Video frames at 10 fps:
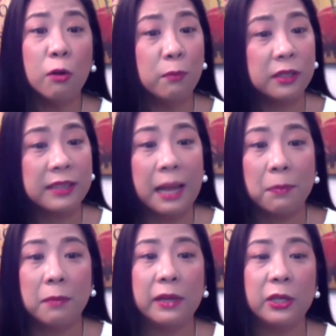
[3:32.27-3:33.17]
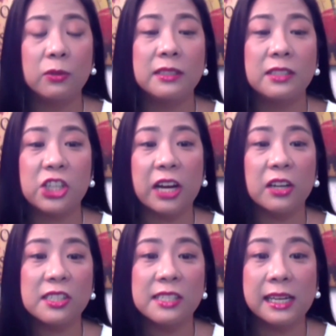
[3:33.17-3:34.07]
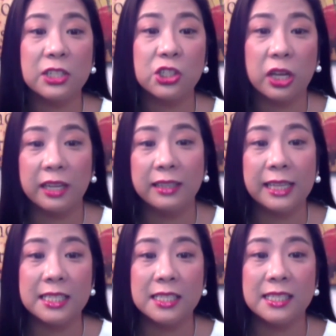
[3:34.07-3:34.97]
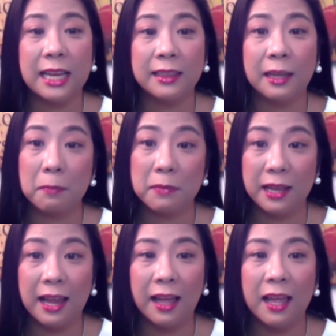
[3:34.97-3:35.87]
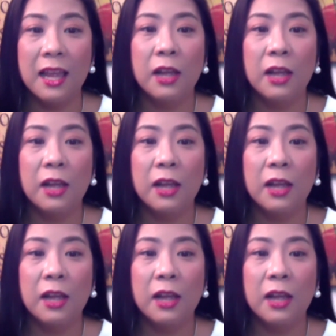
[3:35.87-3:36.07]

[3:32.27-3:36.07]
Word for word: Komportable ba yung chairs nila at yung desk setup nila?